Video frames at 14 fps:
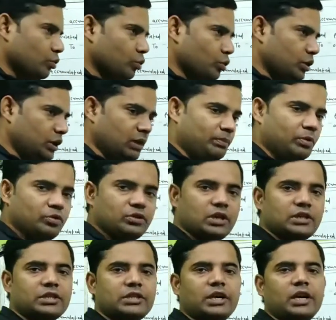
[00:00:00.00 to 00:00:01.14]
तो ये फ्यूचर
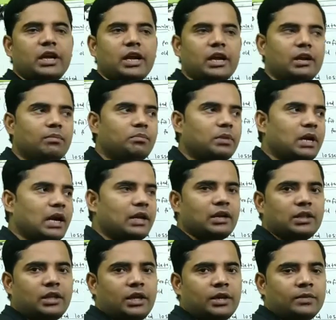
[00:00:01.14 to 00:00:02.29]
अनसर्टेनिटी के लिए हम बना के
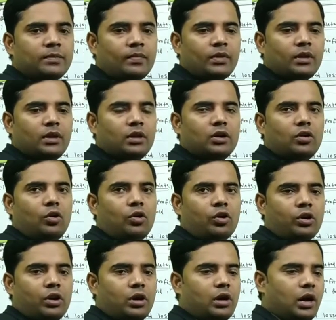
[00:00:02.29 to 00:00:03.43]
रखते हैं
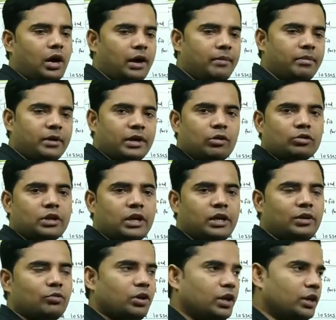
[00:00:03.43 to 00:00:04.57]
और अब क्या होता
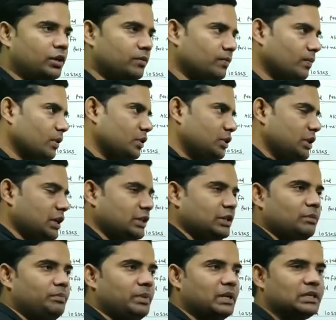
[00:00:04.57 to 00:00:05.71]
है क्योंकि चेंज
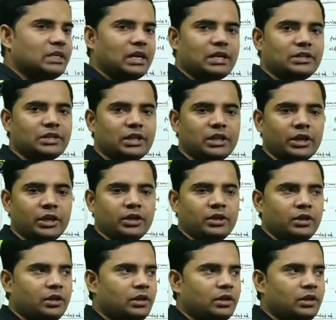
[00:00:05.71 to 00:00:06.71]
इन पी के चलते